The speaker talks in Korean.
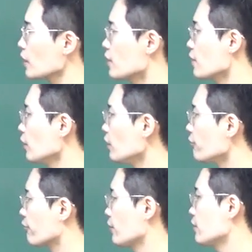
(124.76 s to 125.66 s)
selling
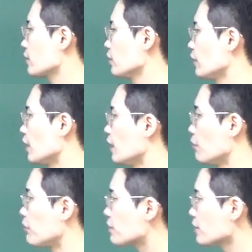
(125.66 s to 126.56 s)
frantically
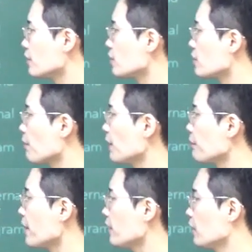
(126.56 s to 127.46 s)
미친 듯이
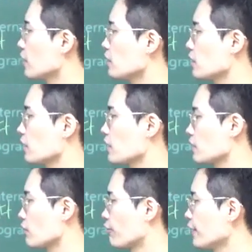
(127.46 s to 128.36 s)
판매를 하기
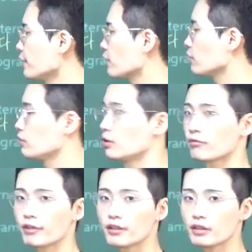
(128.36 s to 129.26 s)
시작했어 f r a n t i c
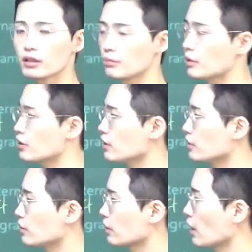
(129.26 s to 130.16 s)
frantic
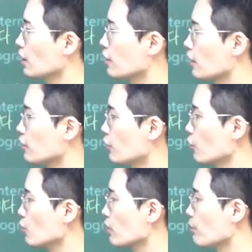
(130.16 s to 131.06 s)
미친 듯한이라는
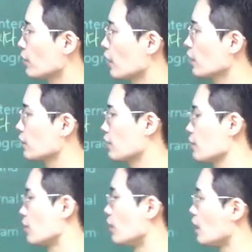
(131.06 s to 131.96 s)
형용사입니다
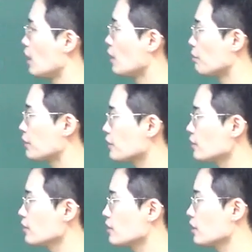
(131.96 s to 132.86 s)
그래서
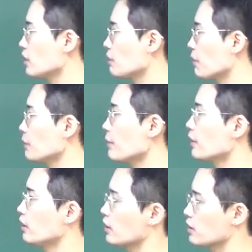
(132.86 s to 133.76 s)
미친 듯이
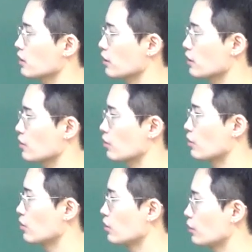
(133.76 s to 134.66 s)
판매를 하기 시작했어
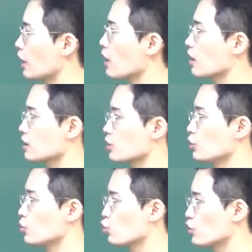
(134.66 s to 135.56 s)
내가 가지고
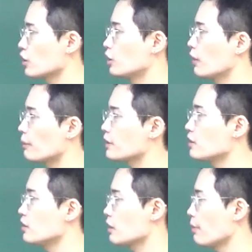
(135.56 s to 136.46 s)
있는 주식을 막
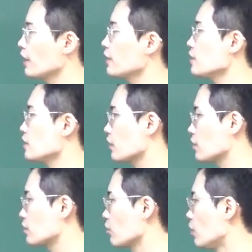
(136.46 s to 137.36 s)
미친 듯이 팔기
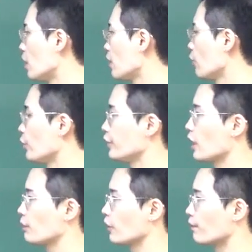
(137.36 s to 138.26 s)
시작했어
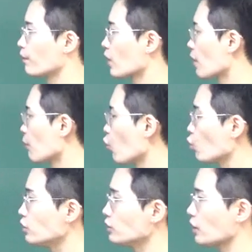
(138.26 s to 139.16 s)
왜냐하면
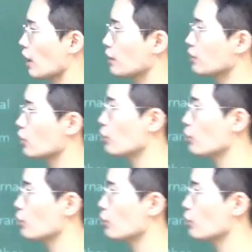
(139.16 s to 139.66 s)
모든 다른